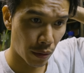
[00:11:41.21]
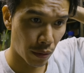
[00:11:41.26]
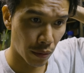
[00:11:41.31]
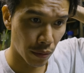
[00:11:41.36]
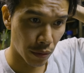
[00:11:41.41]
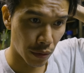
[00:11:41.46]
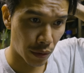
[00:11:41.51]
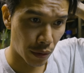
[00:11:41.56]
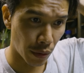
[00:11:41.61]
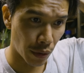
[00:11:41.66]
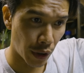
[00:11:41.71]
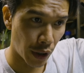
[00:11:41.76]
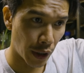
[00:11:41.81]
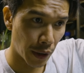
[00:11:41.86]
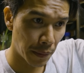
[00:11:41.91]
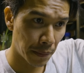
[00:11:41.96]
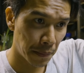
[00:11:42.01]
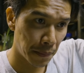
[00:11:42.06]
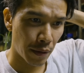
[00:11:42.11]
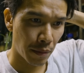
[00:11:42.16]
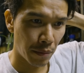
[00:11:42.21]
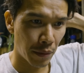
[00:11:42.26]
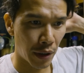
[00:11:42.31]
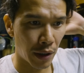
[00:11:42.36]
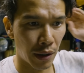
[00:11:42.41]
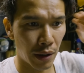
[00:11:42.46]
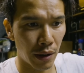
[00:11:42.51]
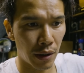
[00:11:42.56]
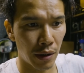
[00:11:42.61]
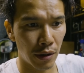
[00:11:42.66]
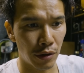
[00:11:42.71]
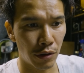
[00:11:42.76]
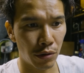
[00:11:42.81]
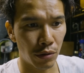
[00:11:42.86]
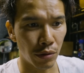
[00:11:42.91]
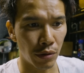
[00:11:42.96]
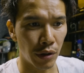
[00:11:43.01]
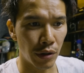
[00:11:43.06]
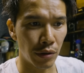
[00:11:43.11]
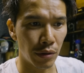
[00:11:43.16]
本当に。まあ、
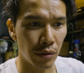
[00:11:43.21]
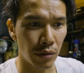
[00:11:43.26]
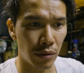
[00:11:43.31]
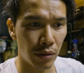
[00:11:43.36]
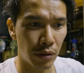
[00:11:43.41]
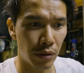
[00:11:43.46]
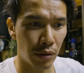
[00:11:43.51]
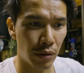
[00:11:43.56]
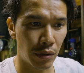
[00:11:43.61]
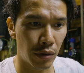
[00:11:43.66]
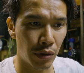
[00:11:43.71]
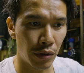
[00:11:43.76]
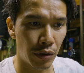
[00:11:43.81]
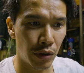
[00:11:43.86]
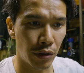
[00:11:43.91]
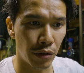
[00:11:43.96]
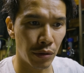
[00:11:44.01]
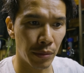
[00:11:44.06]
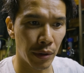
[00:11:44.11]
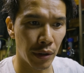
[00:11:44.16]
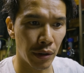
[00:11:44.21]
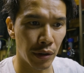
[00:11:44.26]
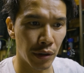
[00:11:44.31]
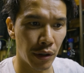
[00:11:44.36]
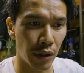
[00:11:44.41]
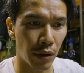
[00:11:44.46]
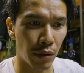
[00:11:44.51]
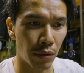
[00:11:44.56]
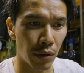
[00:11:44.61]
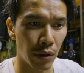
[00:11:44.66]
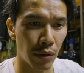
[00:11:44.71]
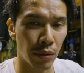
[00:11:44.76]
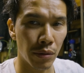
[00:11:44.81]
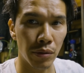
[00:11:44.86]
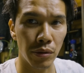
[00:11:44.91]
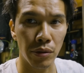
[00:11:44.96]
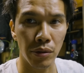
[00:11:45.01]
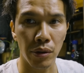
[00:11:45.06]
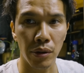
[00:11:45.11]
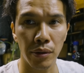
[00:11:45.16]
ちょっとね、きゅうまんにせんごひゃくろ
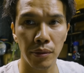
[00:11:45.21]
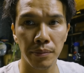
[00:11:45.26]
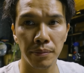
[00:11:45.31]
くじゅう。